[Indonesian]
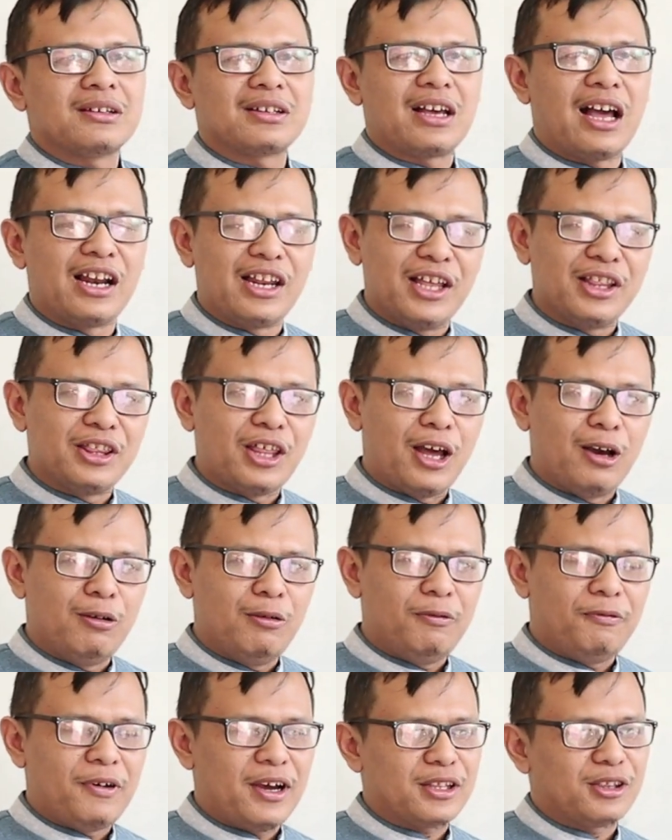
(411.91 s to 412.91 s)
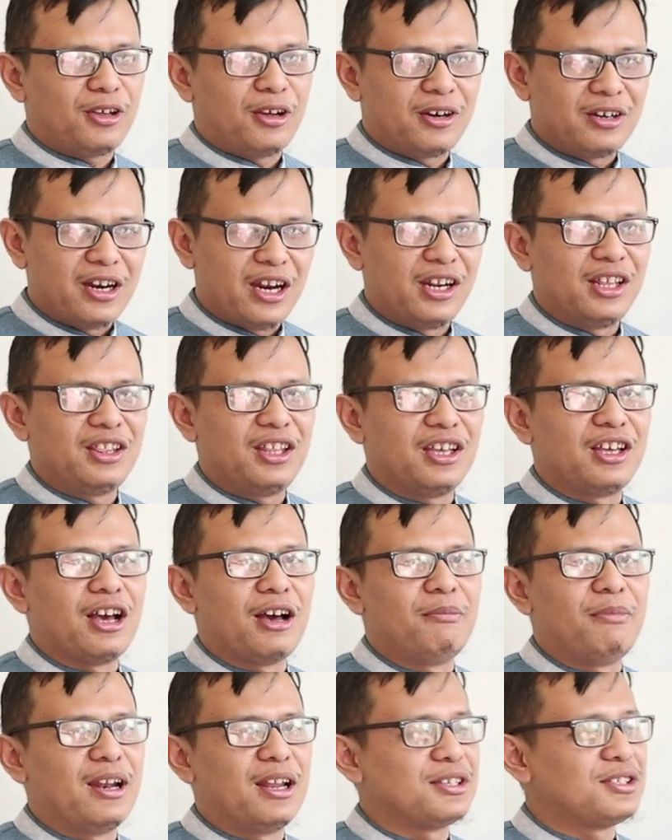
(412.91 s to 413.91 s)
Kalian tahu faktor dari
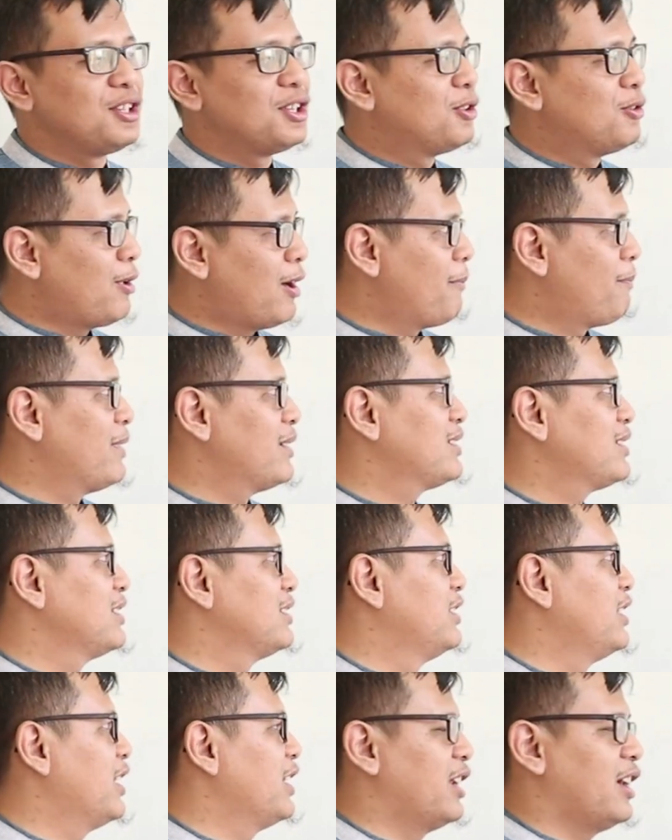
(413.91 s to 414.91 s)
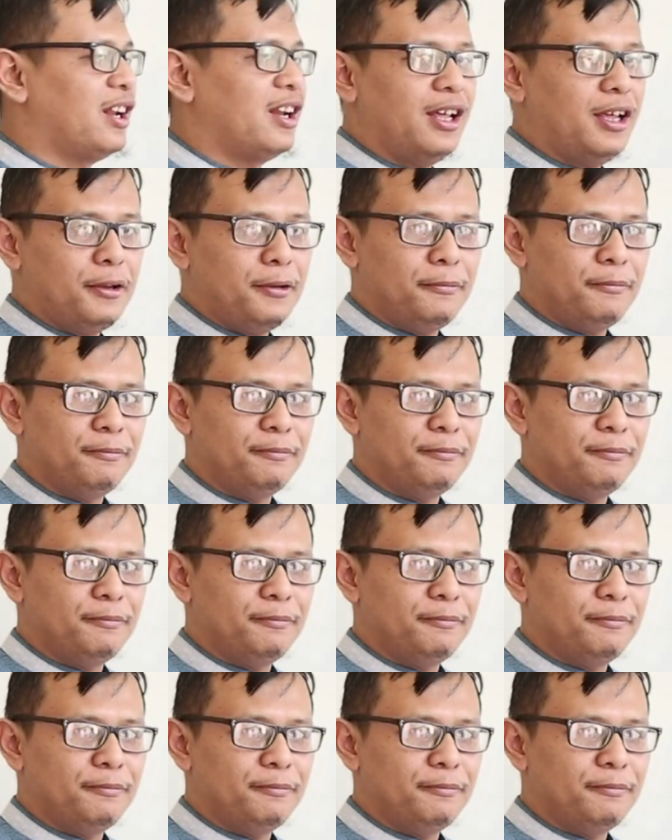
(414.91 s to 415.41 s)
13 itu apa saja Nana?